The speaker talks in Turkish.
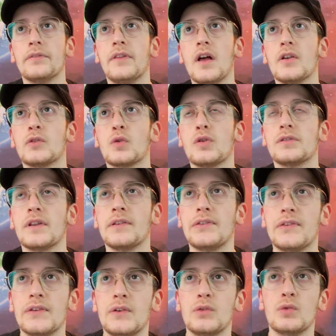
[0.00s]
Daha sonradan
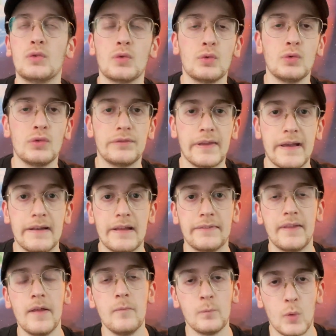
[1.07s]
809
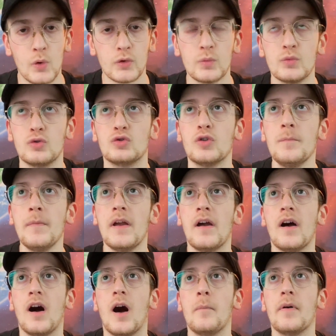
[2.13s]
TL'den bozmuştum
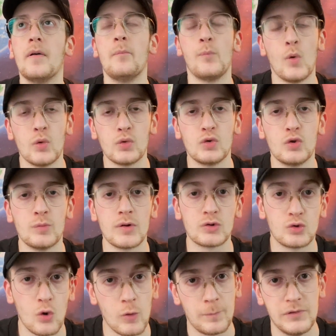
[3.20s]
ama bozduğuma
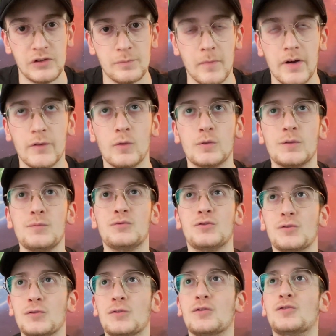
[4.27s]
çok pişman oldum.
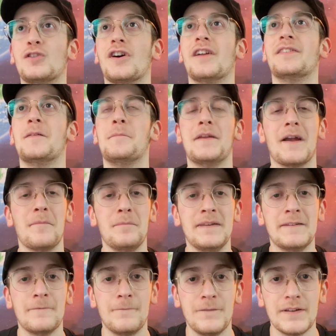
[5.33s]
Çünkü şu anda
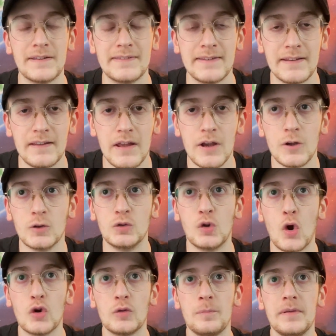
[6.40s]
BNB'nin fiyatı
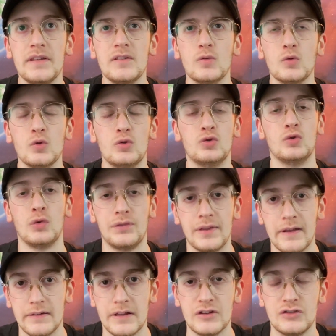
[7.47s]
4300
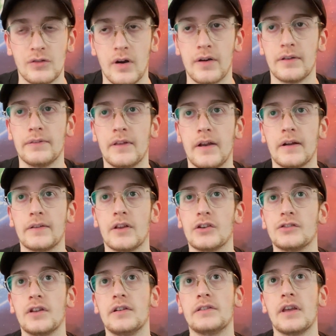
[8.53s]
TL civarında
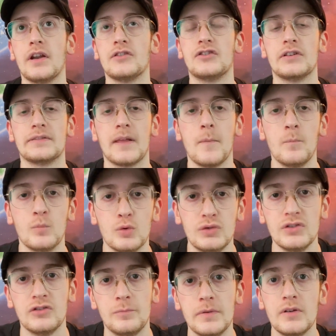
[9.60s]
arkadaşlar. Gerçekten
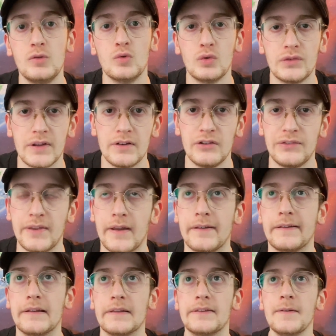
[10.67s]
müthiş bir yükseliş
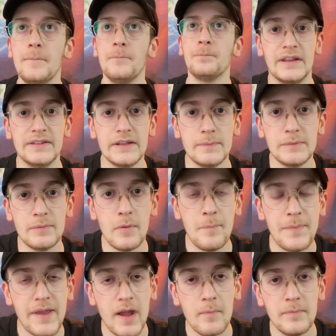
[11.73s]
sergiledi. Dediğim
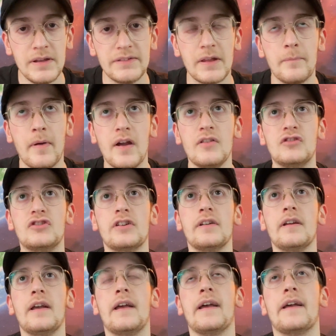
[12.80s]
gibi BNB de
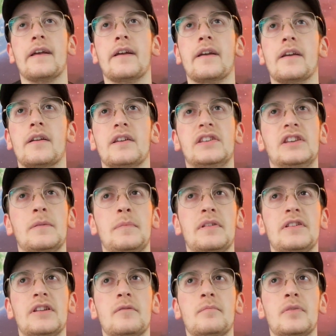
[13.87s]
bence
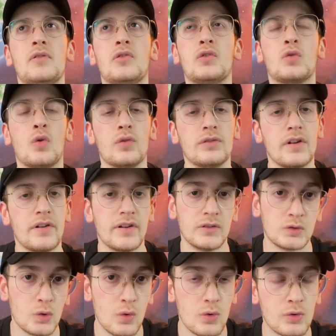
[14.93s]
2021'in e,
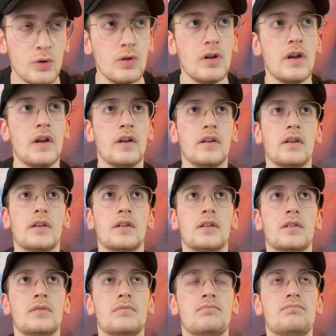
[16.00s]
sonlarına doğru e,
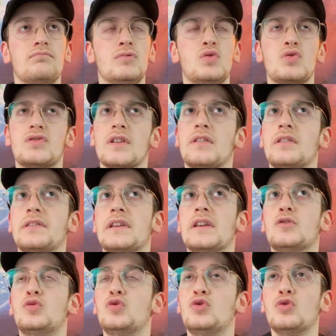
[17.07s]
yükselir
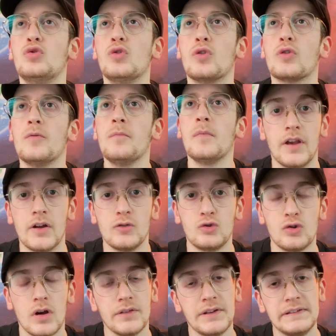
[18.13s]
diye düşünüyorum. Yani
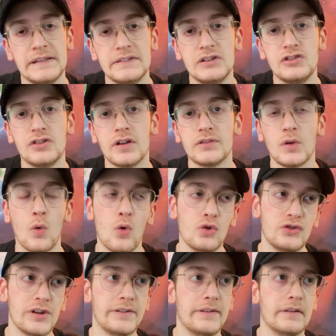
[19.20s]
şu anda gidişat o
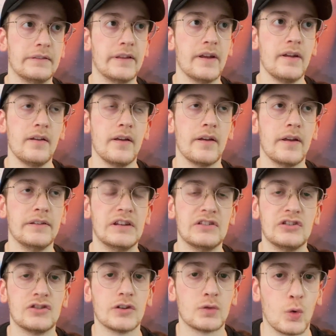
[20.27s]
şekilde e,
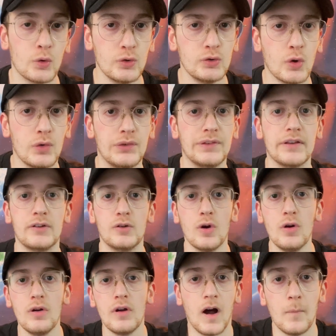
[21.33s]
gidişat onu
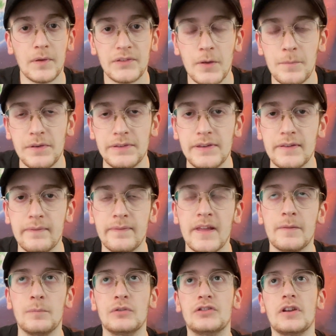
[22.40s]
gösteriyor. Ama tabii ki
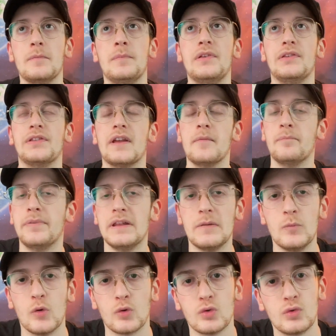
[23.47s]
net bir şey biz de
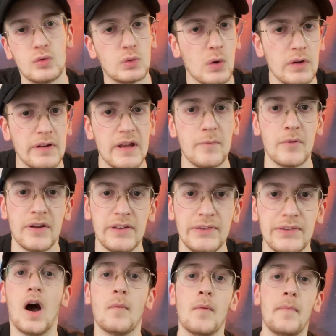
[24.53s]
bilmiyoruz.
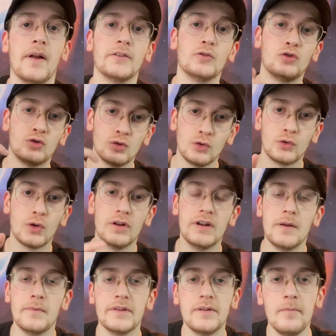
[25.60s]
Söyleyemeyiz. Ama belki şunu
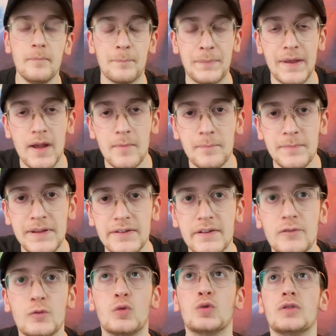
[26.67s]
söyleyebilirim.
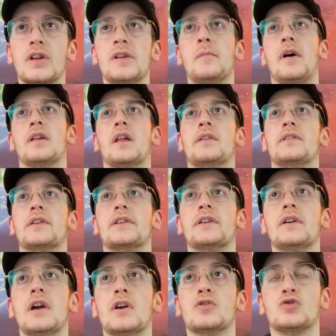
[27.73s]
BNB'nin kullanım alanları
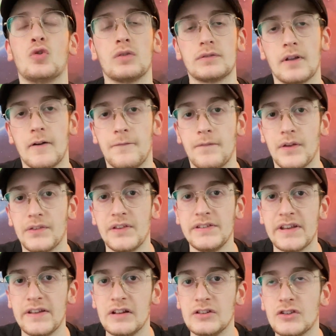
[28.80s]
çok daha fazla
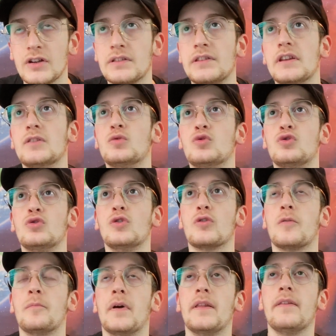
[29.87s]
yayılacak diye
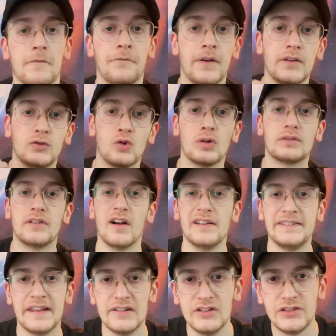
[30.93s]
düşünüyorum ben. Ve çok daha
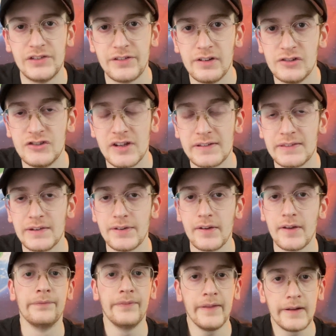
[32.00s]
geliştirilecektir.
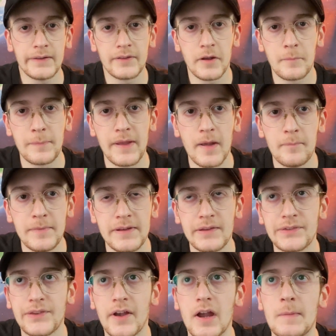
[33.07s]
Ne kadar BNB'ye
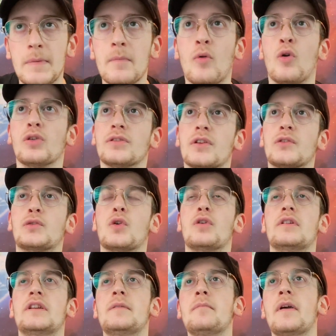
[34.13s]
sahibim onu da
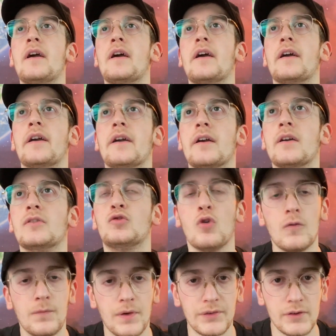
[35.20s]
söyleyeyim. E,
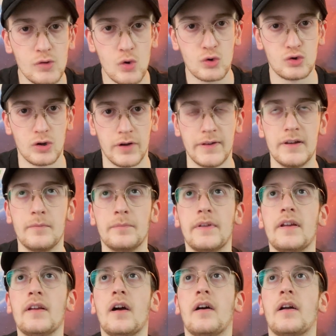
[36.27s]
çok fazla yok şu an
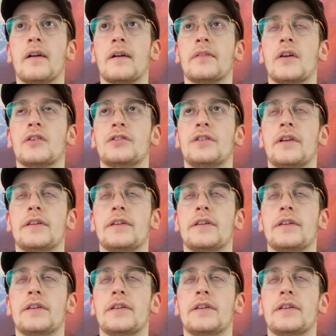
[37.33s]
elimde arkadaşlar.